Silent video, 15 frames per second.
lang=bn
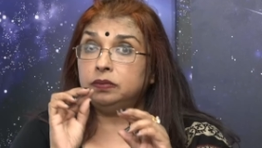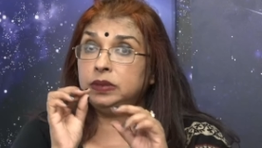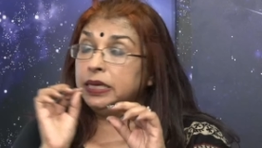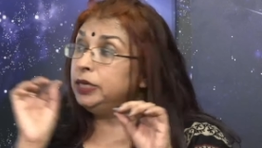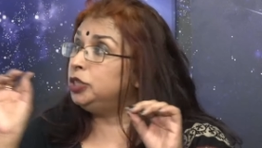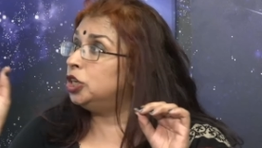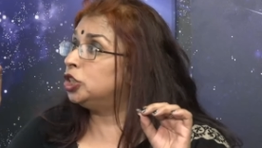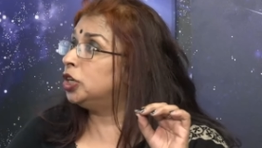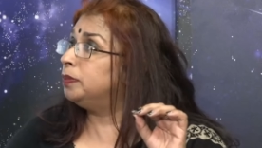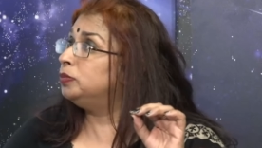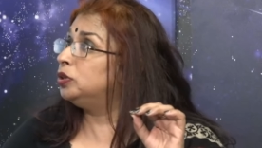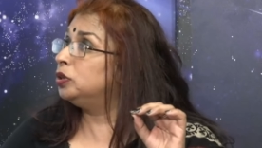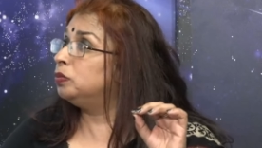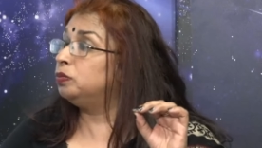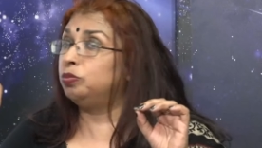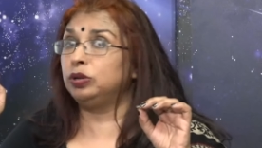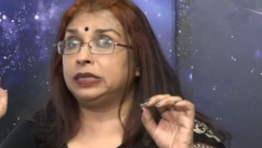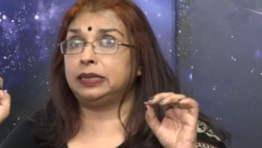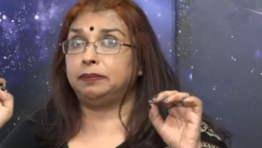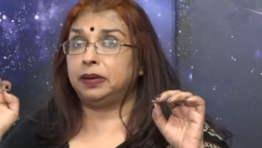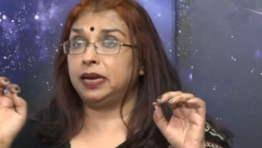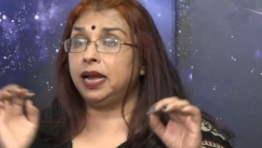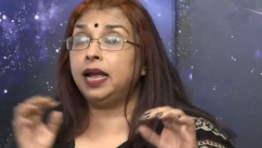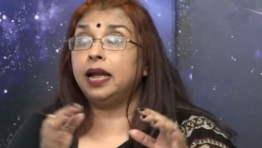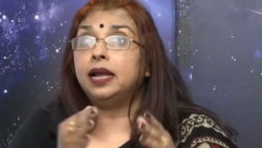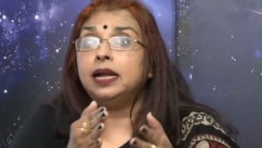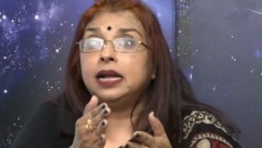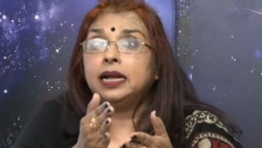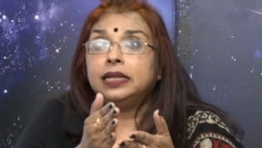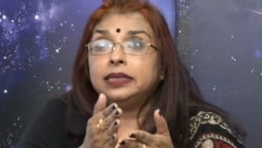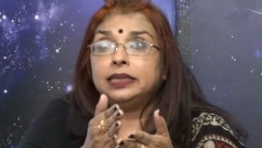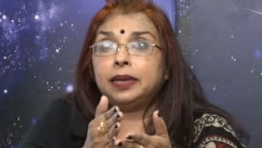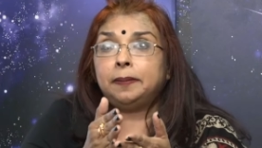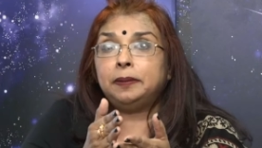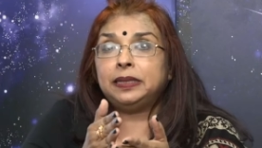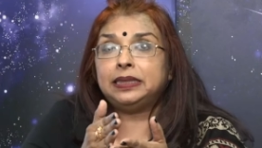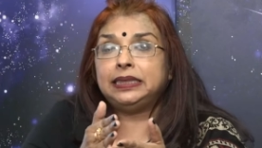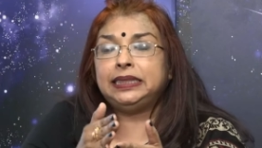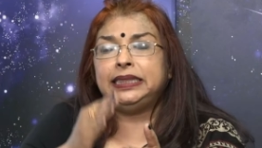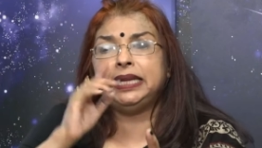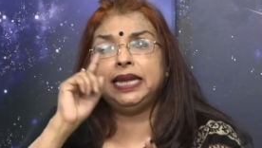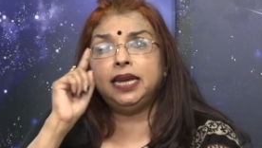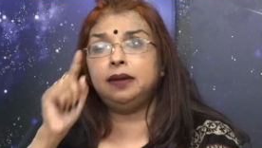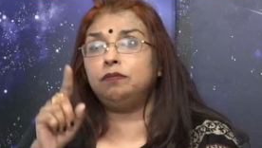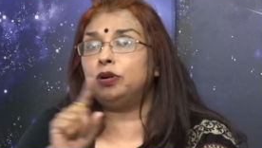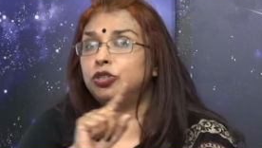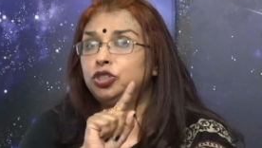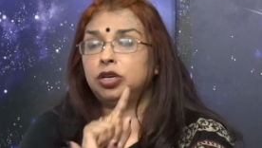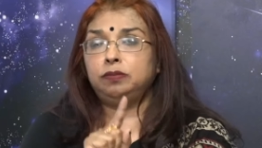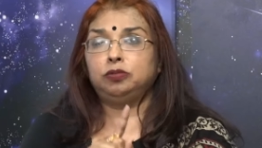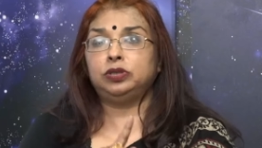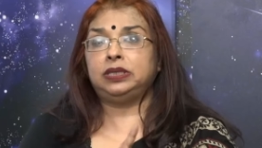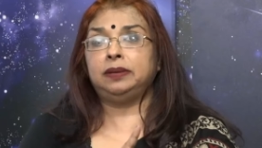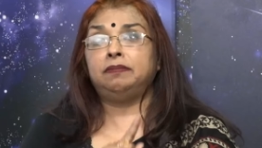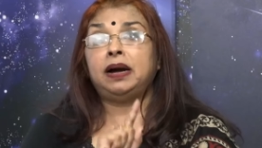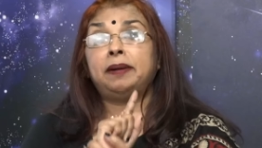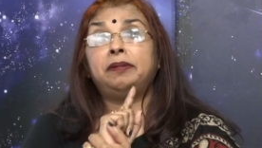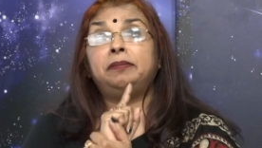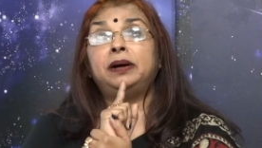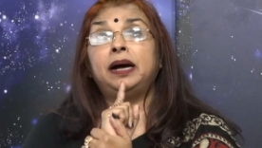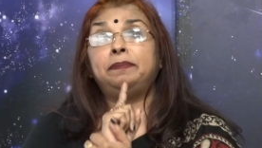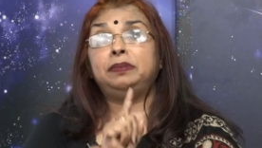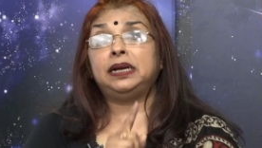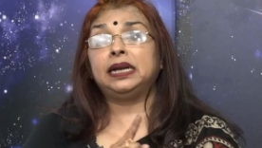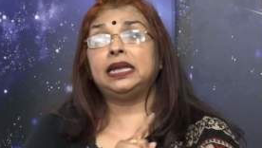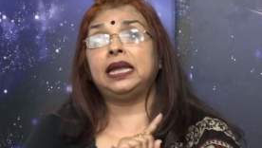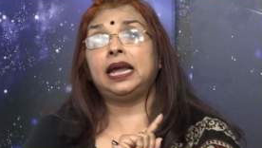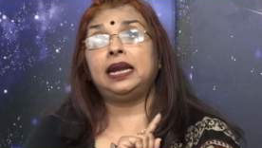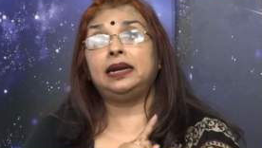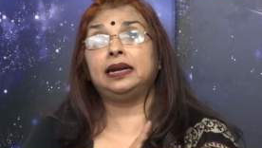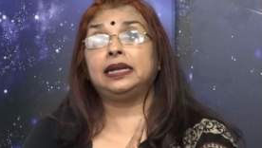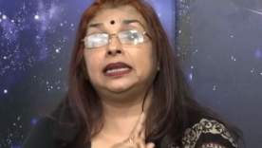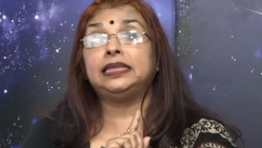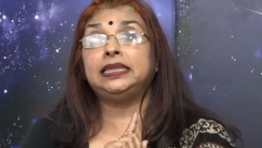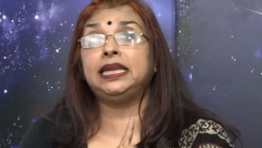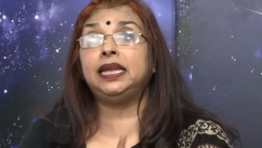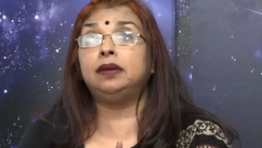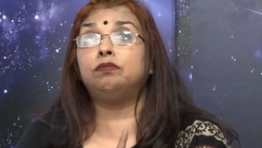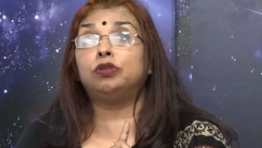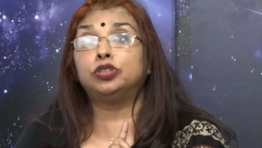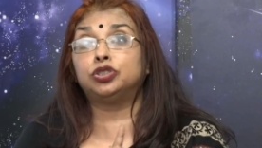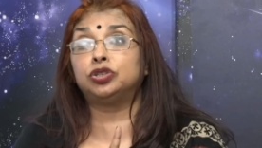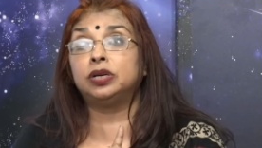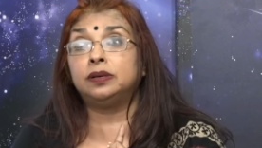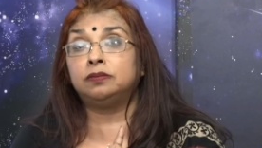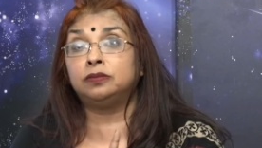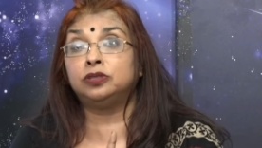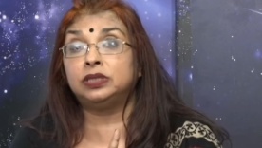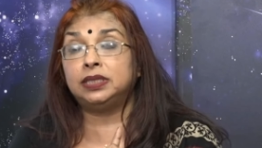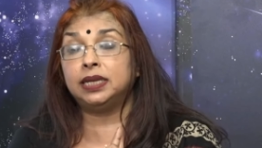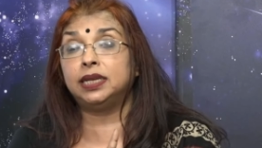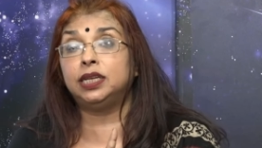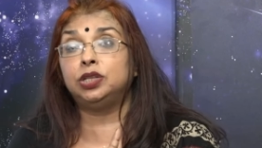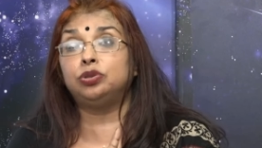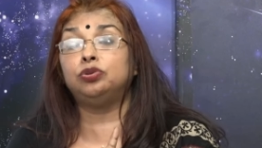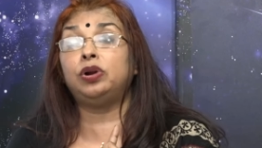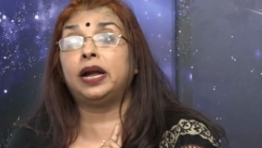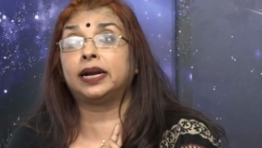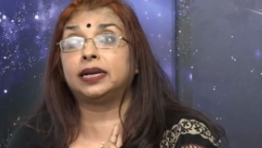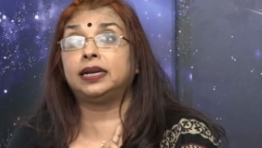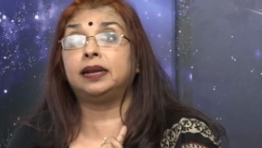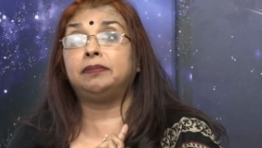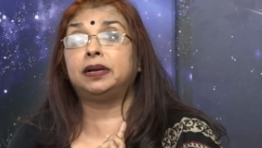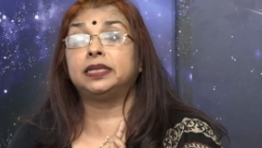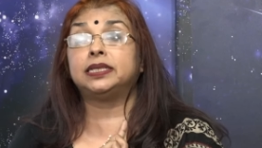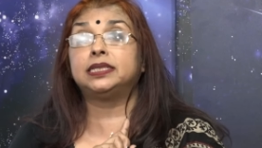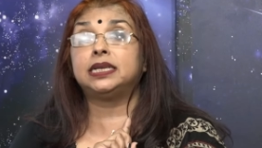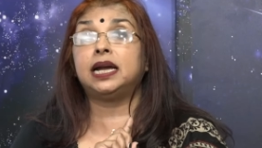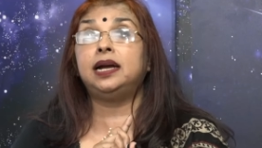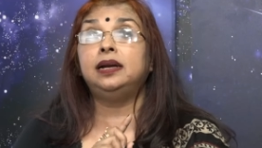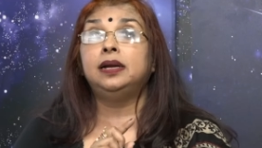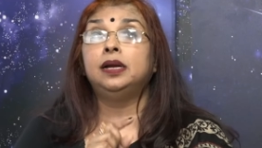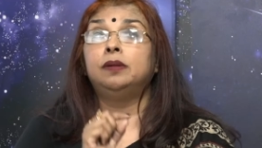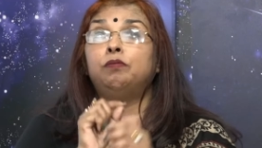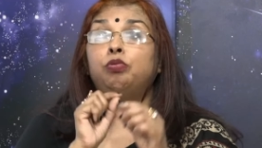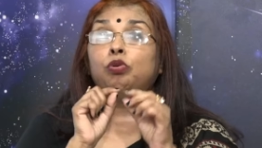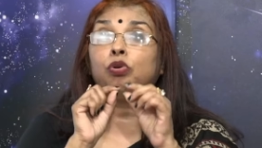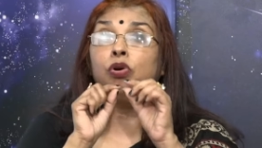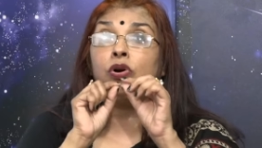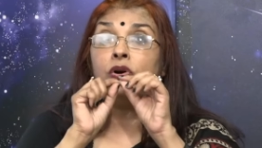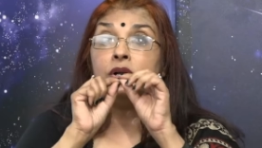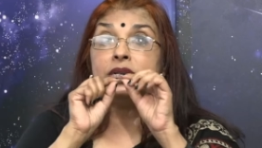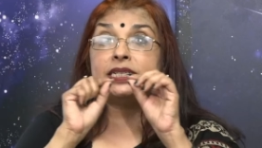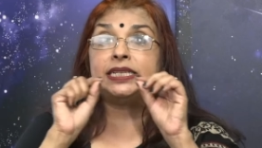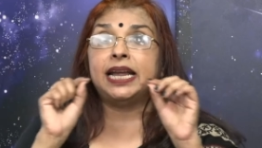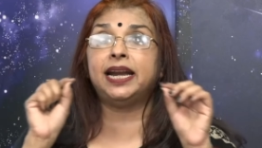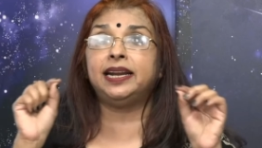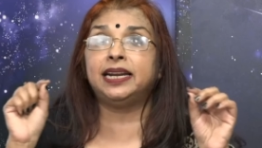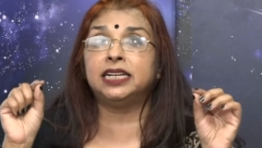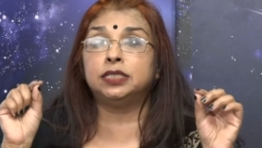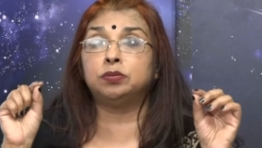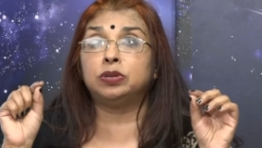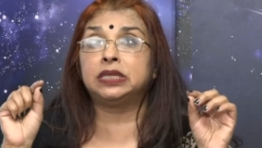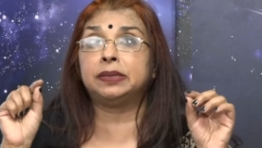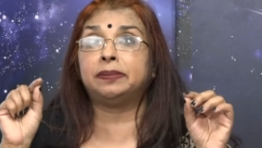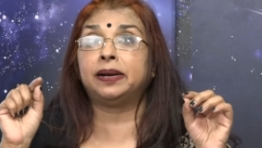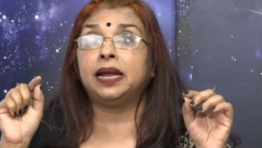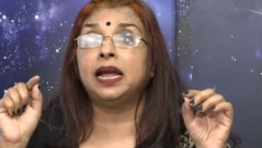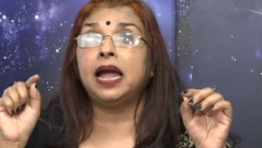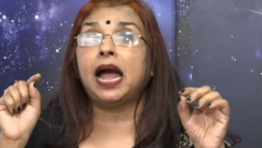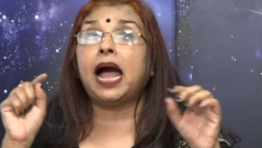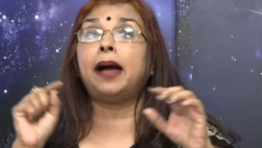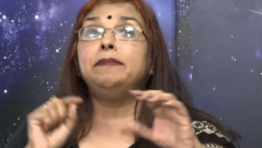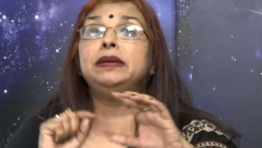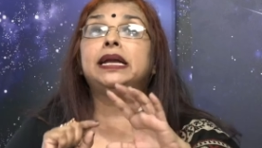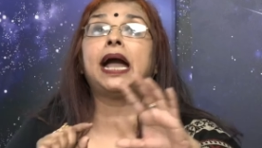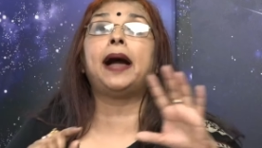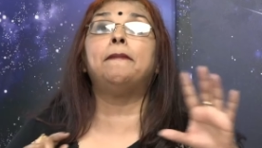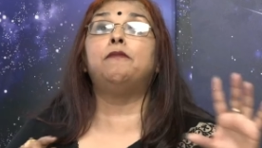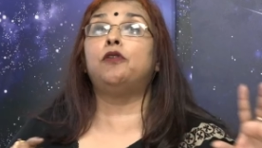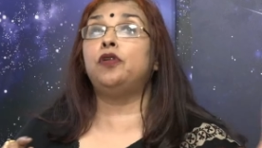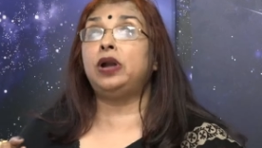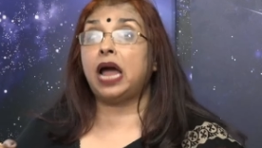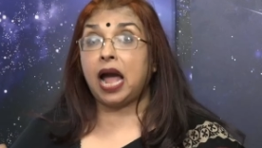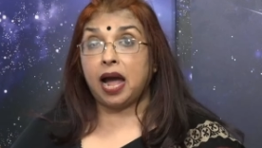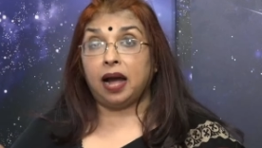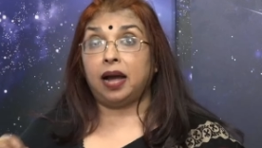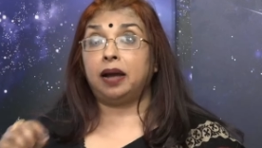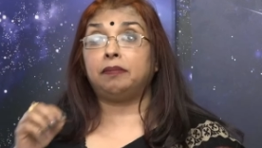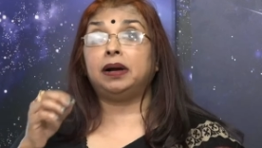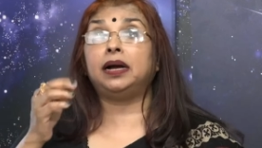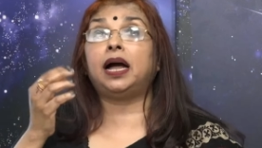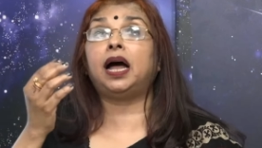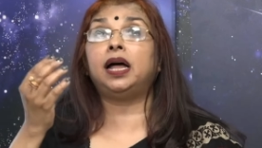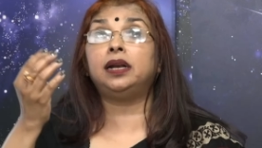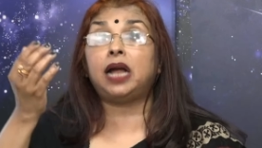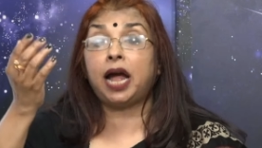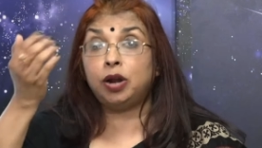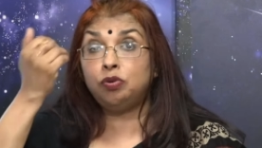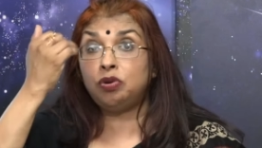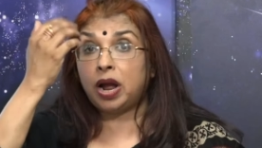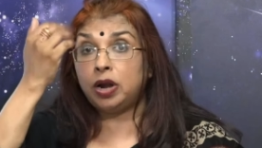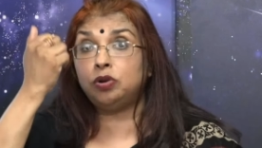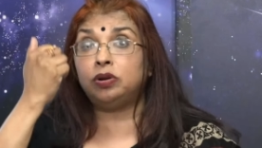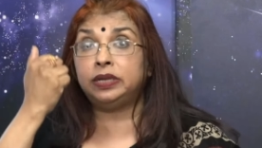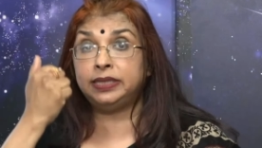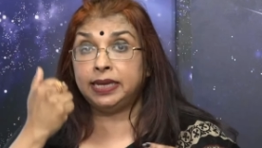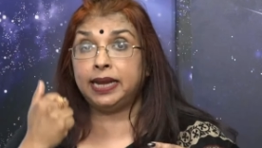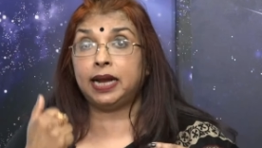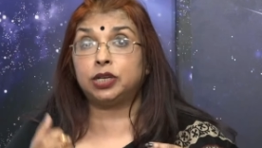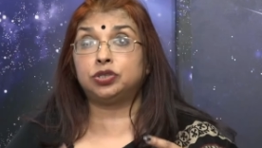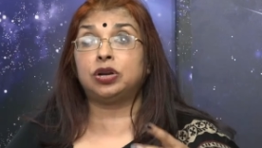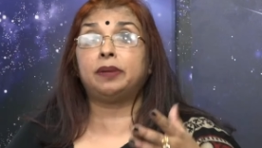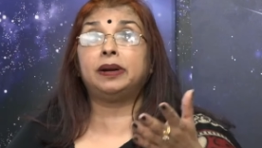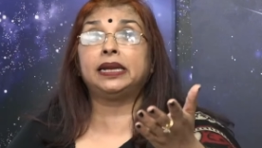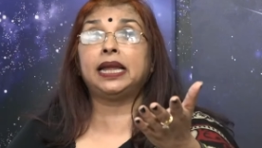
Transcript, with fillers: তিনটা শব্দ বলতে পারে হ্যাঁ তারপরে তিন বছরের মধ্যে মা বাবা আপনারা খেয়াল রাখেন তিন বছরের মধ্যে কিন্তু একটা বাচ্চা পুরো সেন্টেন্স বলতে পারে আমি খাবো না আমার আনো আনো এদিকে আসো আমার